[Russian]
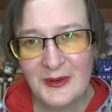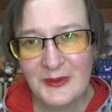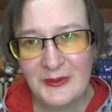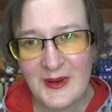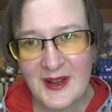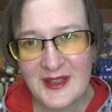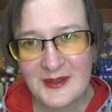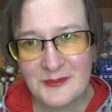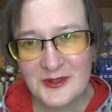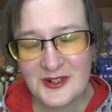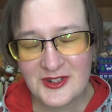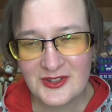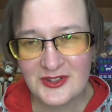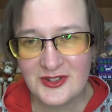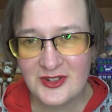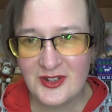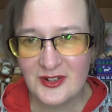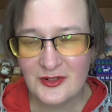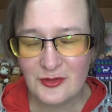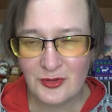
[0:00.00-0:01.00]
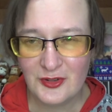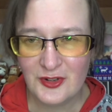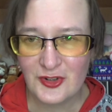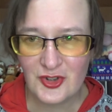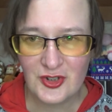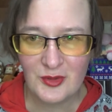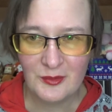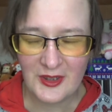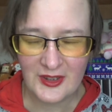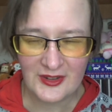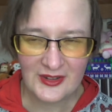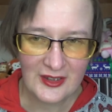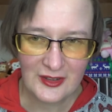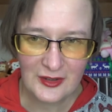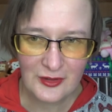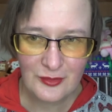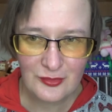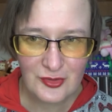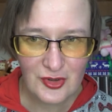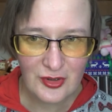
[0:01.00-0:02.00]
Вайбере с неделю с лишним
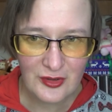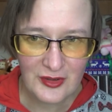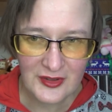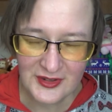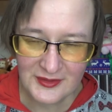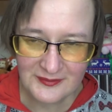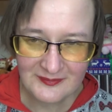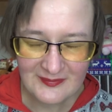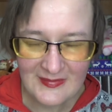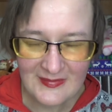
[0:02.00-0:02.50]
назад случилось.